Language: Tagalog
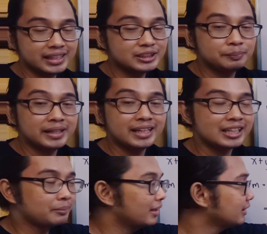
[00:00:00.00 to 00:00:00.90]
this, bilang
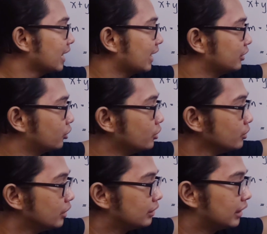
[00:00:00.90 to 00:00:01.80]
naman tayo
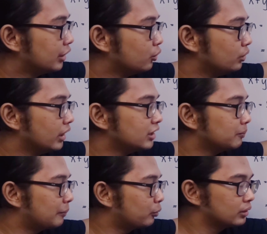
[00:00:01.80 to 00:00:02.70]
ng units
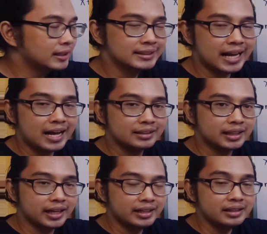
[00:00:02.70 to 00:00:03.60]
papunta sa
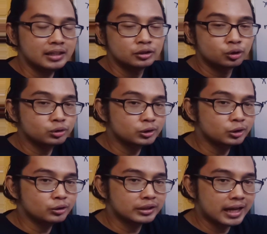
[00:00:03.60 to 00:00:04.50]
ating
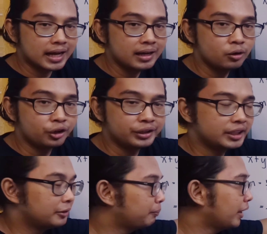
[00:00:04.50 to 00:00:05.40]
susunod na
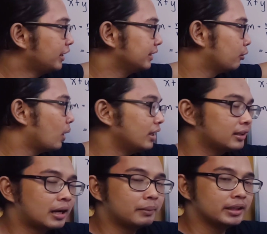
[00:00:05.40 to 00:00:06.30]
order pair na 1,
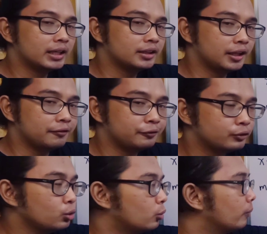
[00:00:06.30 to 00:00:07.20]
negative
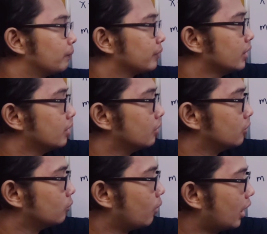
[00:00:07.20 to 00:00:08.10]
2.
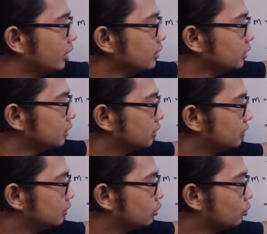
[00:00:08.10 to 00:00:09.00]
1,
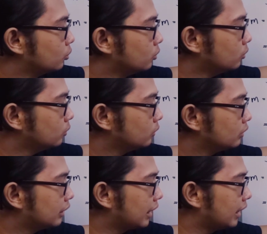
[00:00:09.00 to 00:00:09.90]
2,
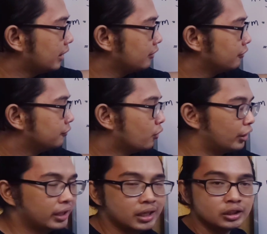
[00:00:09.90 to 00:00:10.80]
3,
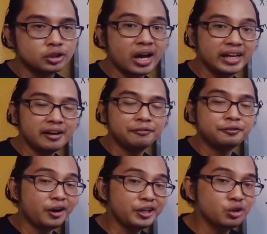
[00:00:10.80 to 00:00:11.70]
4. So, I have
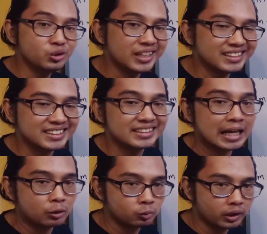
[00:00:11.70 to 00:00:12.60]
4 units
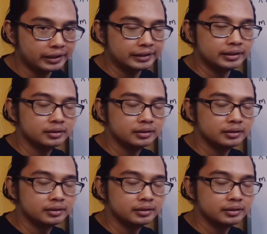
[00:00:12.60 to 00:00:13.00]
downward.